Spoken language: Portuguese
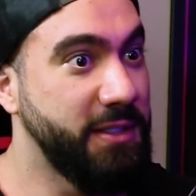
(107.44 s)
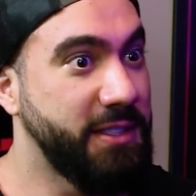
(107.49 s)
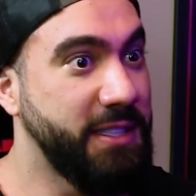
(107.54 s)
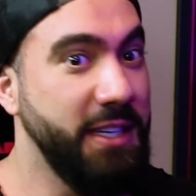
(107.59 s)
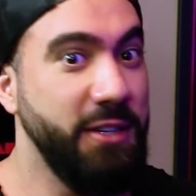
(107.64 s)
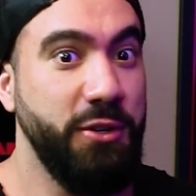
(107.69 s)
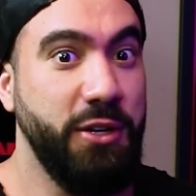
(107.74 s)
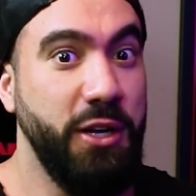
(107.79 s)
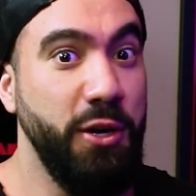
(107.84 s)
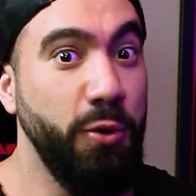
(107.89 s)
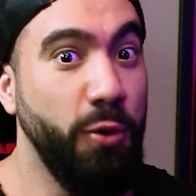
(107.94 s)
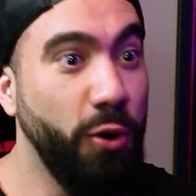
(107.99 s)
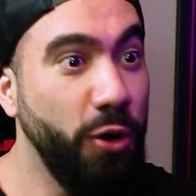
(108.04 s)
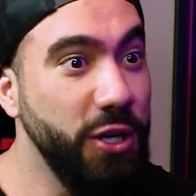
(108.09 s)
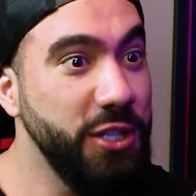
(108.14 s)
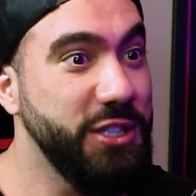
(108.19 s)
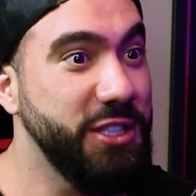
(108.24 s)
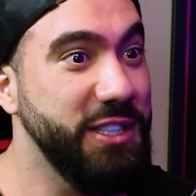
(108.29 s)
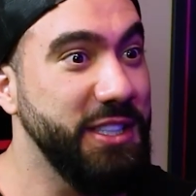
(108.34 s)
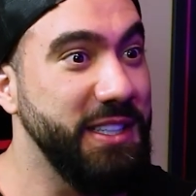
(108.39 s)
Sendo que
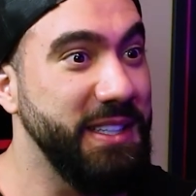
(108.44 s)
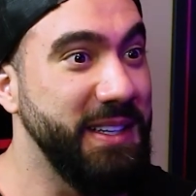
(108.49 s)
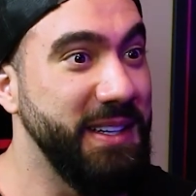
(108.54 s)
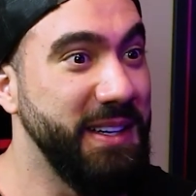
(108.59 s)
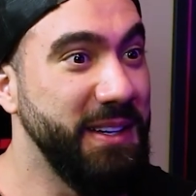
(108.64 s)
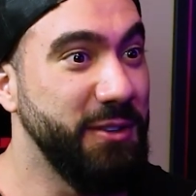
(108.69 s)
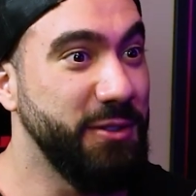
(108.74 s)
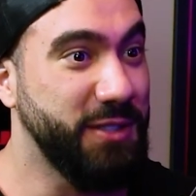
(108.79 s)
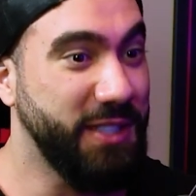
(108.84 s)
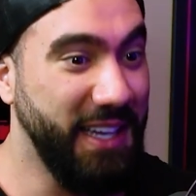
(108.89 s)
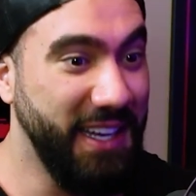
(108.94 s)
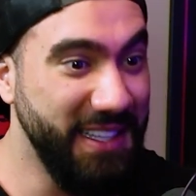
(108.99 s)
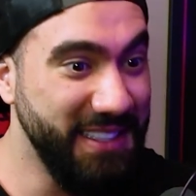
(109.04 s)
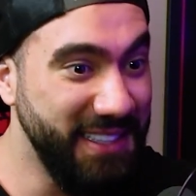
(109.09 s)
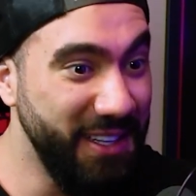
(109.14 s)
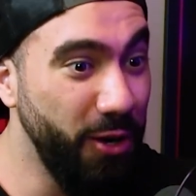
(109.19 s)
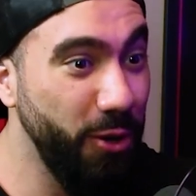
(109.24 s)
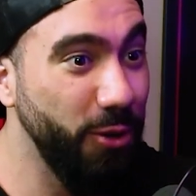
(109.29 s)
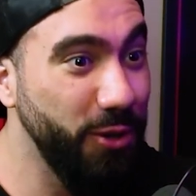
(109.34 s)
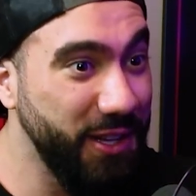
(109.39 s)
hoje os
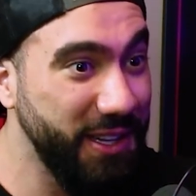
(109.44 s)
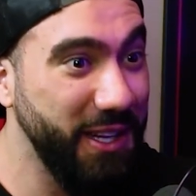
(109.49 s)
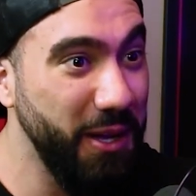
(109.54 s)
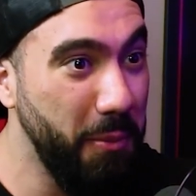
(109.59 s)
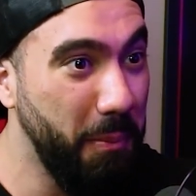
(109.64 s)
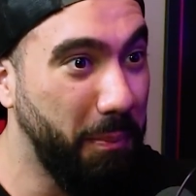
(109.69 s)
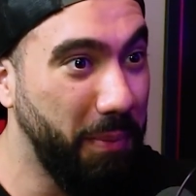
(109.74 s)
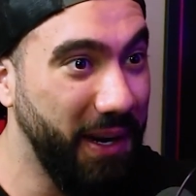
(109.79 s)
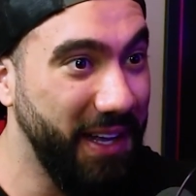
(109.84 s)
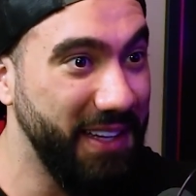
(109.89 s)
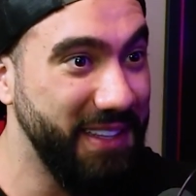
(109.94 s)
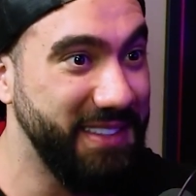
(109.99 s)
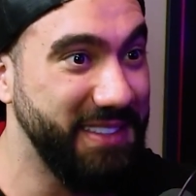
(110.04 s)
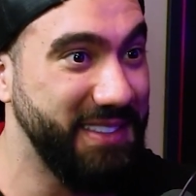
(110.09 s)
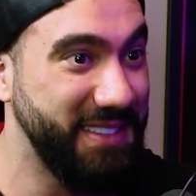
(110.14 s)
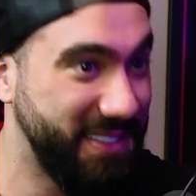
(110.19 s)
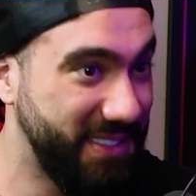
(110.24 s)
caras lutam para